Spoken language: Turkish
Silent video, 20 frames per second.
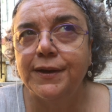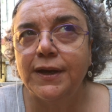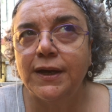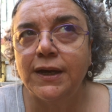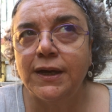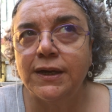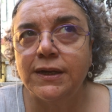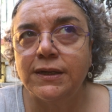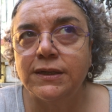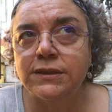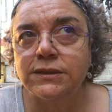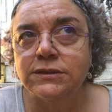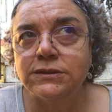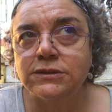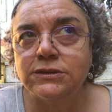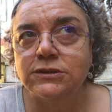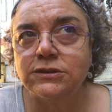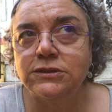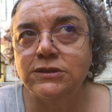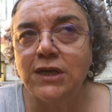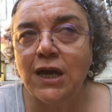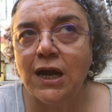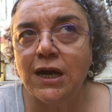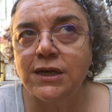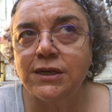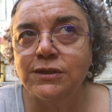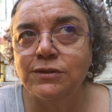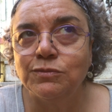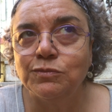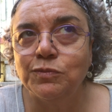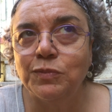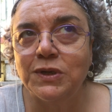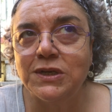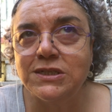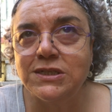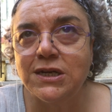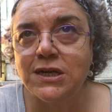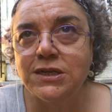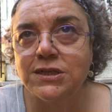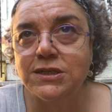e, yarın
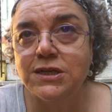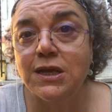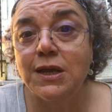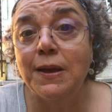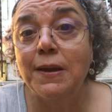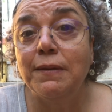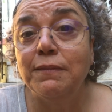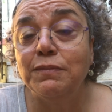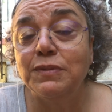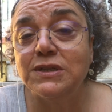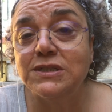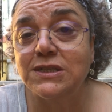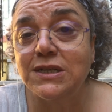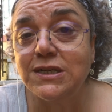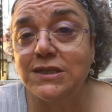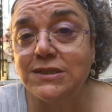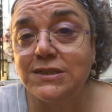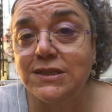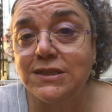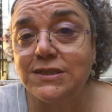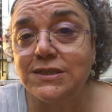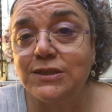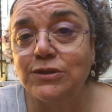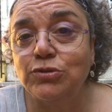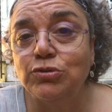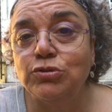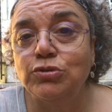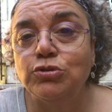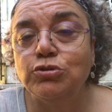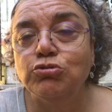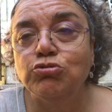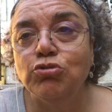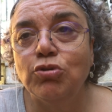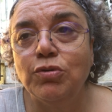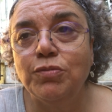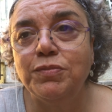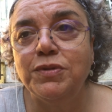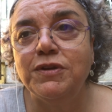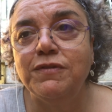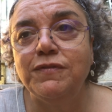pazar. Pazartesi günü
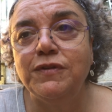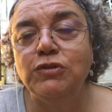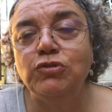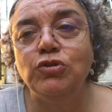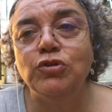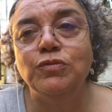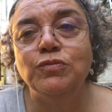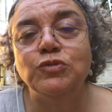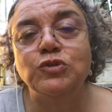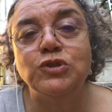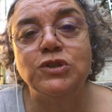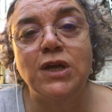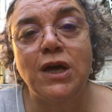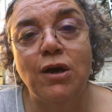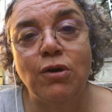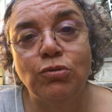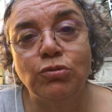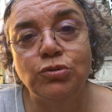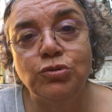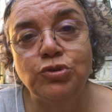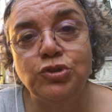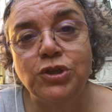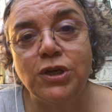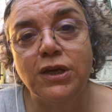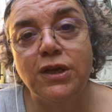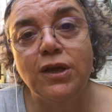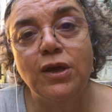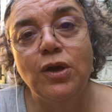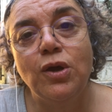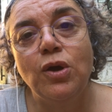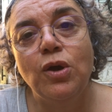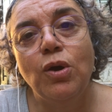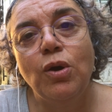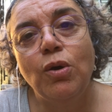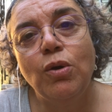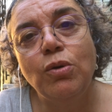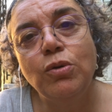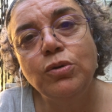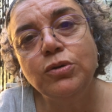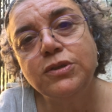son bir videomuz daha olacak.
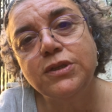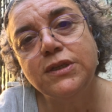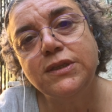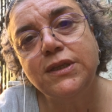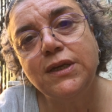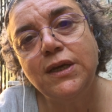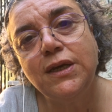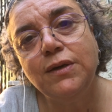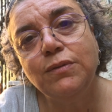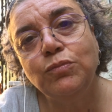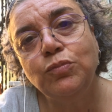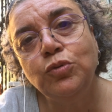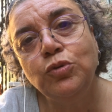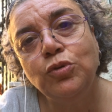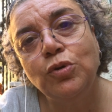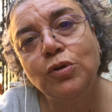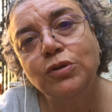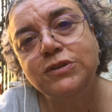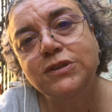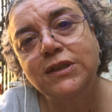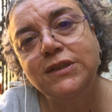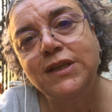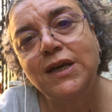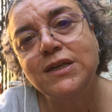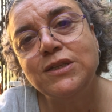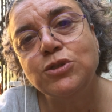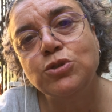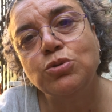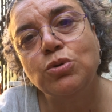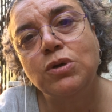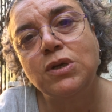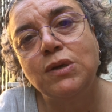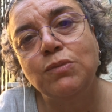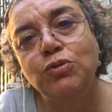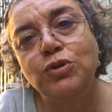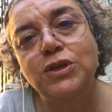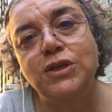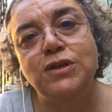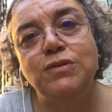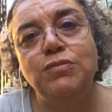Orada da bu noktadan sonra
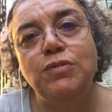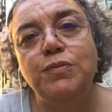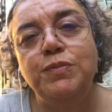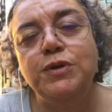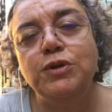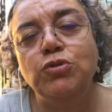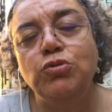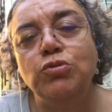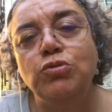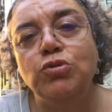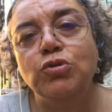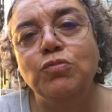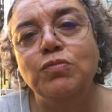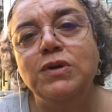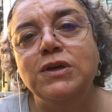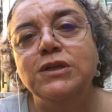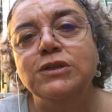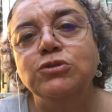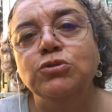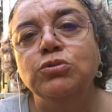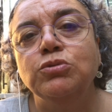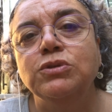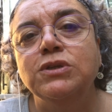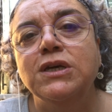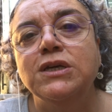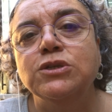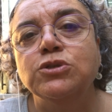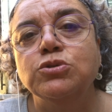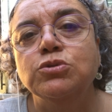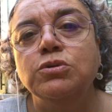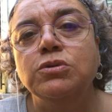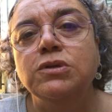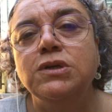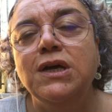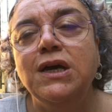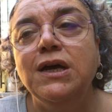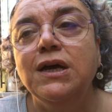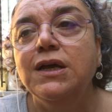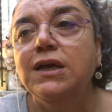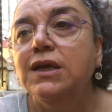bu 21 günlük maratondan
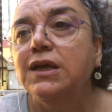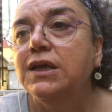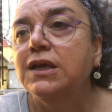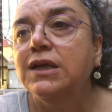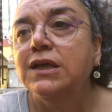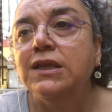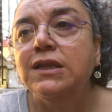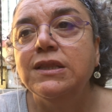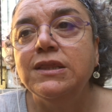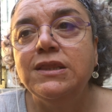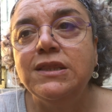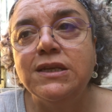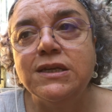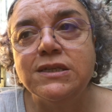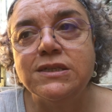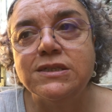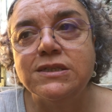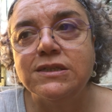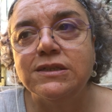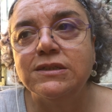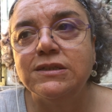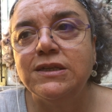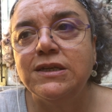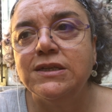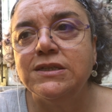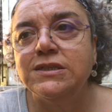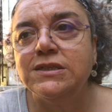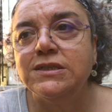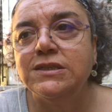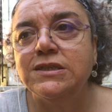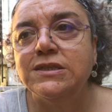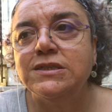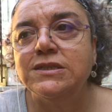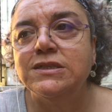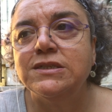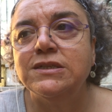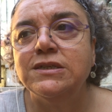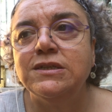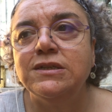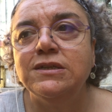sonra nasıl
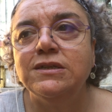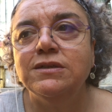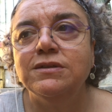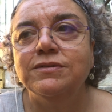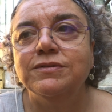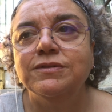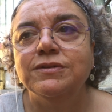yazınızı